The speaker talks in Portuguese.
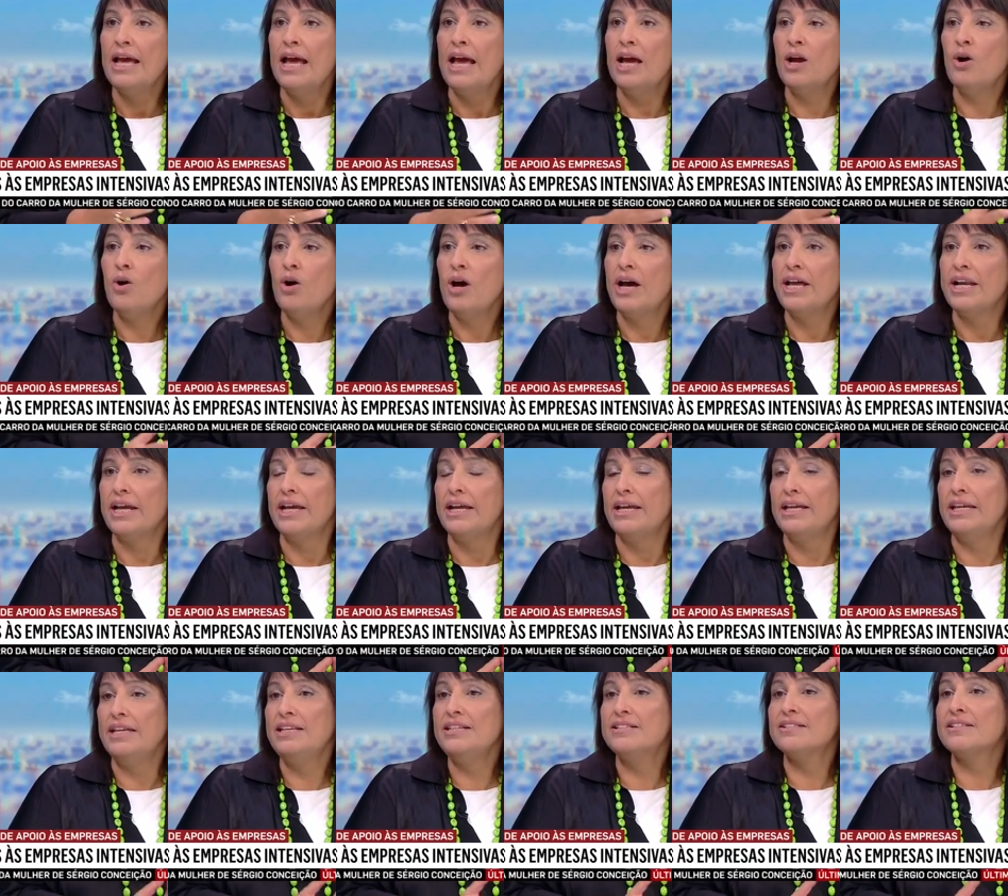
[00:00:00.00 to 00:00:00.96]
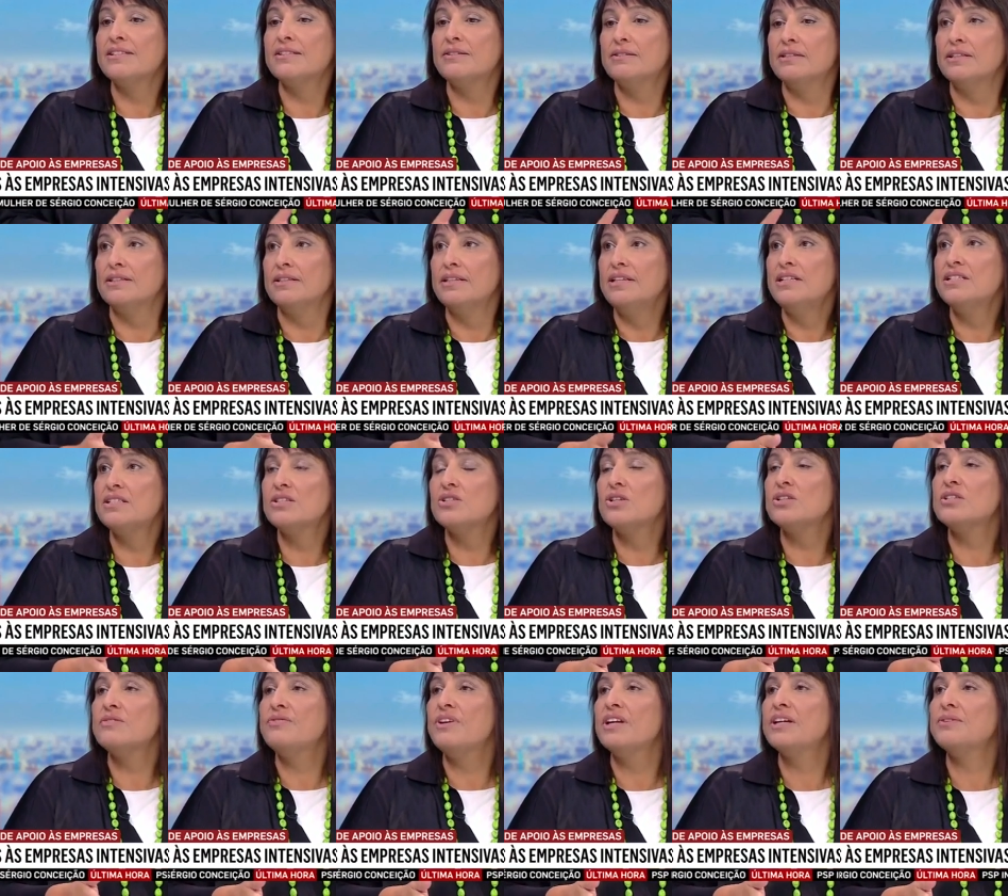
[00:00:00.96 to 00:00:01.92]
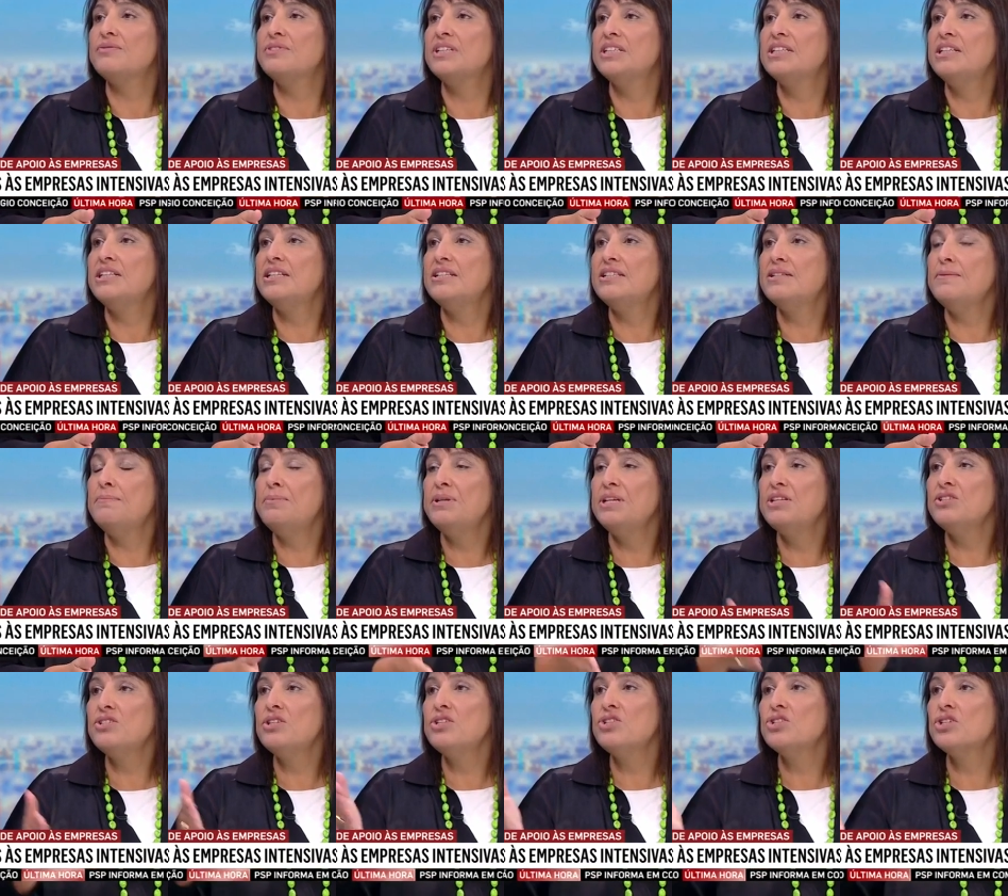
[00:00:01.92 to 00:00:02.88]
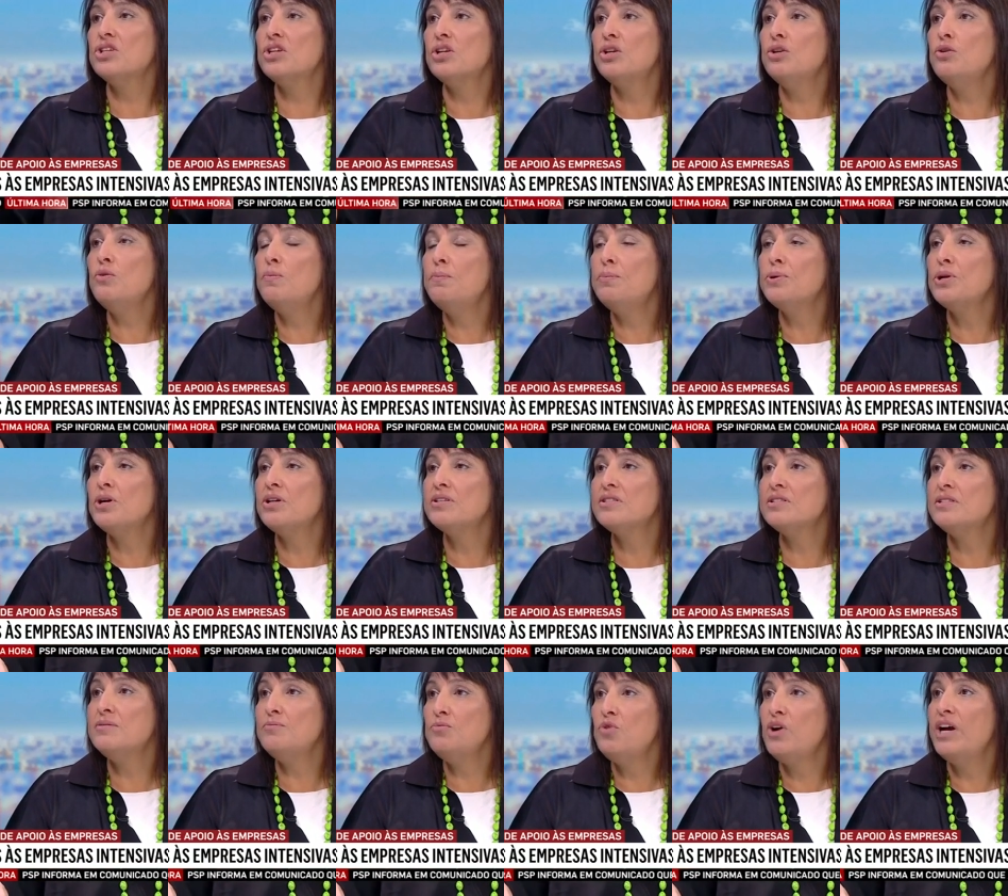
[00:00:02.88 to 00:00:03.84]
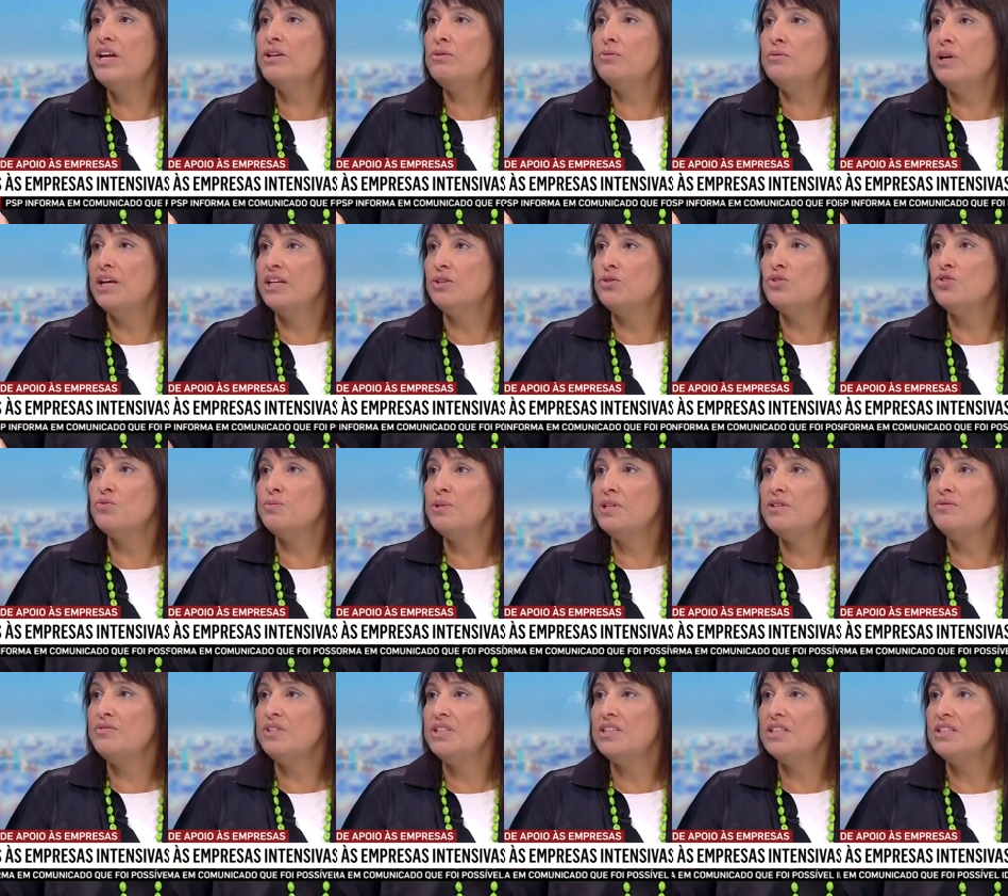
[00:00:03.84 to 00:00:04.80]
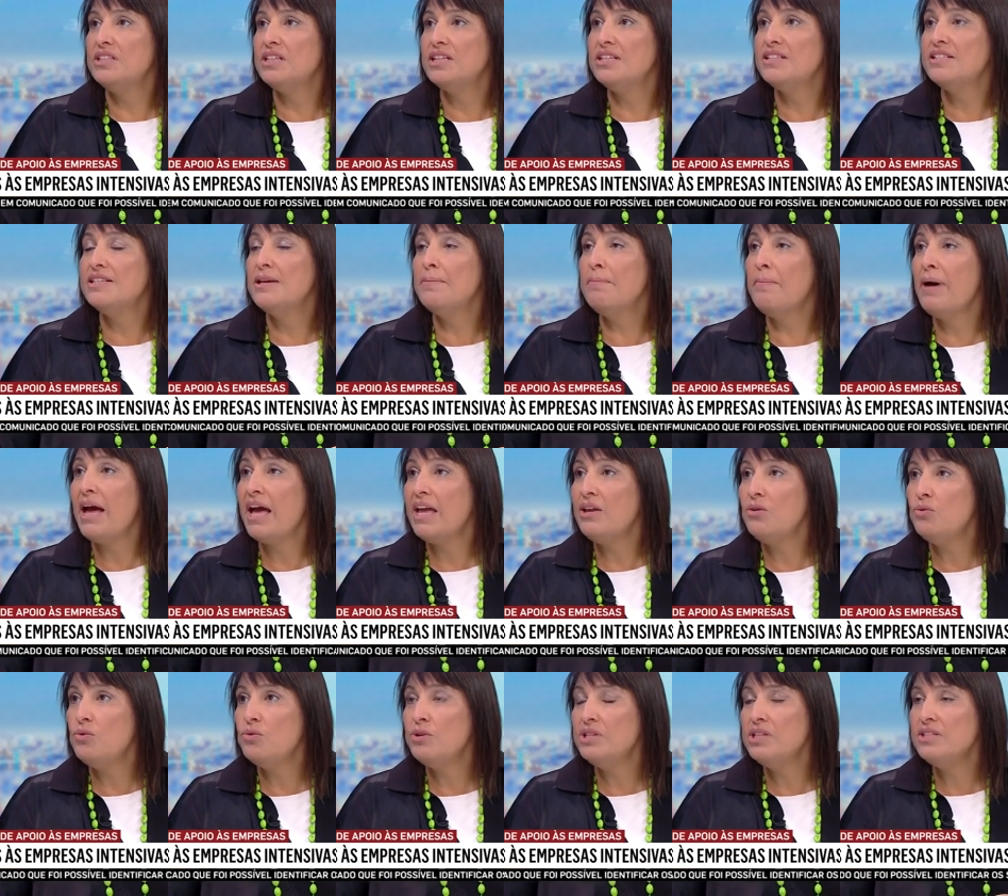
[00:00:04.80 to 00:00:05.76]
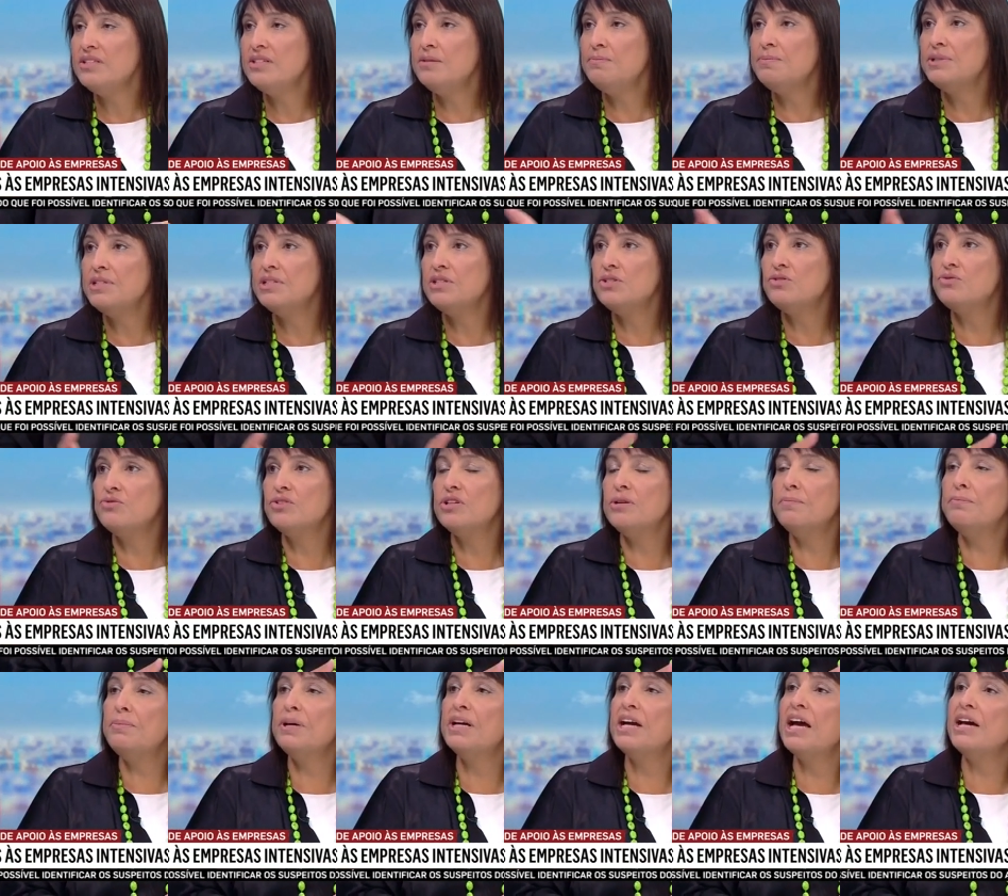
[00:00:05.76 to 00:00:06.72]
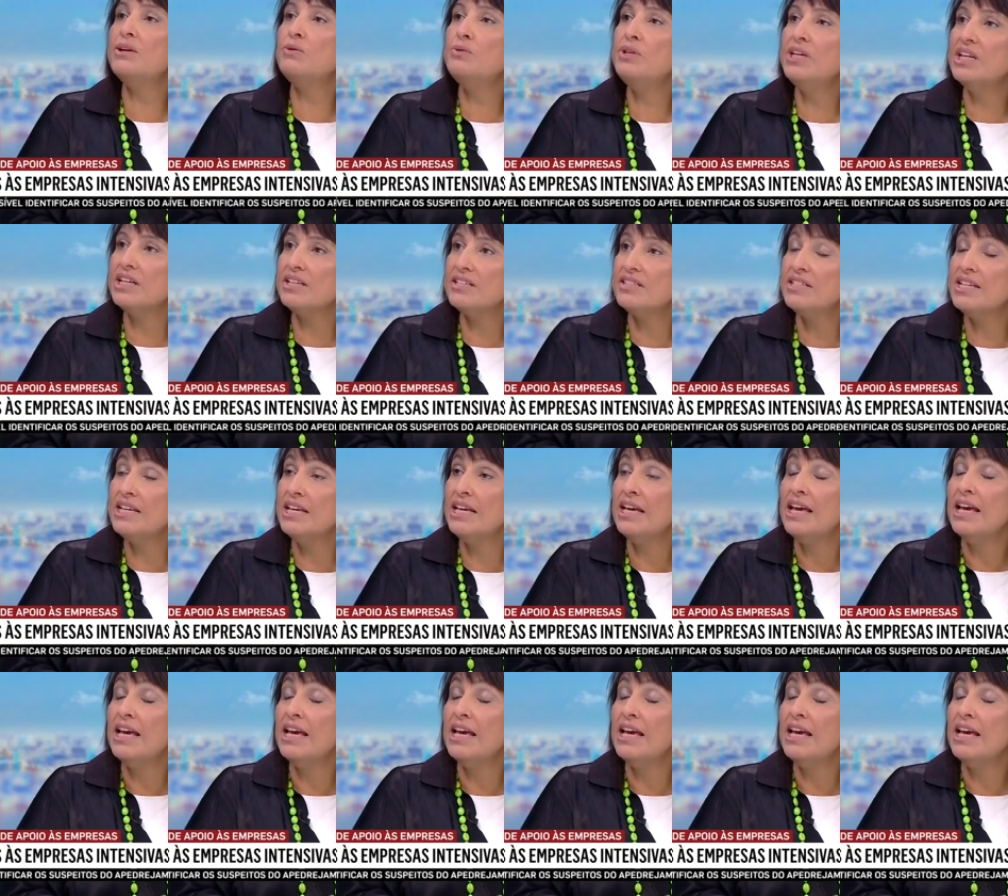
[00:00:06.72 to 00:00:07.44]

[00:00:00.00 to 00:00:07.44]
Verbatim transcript: Agora, isso, isso só se vai refletir nas empresas no próximo ano, em 2023, em maio, quando as empresas forem pagar o IRC,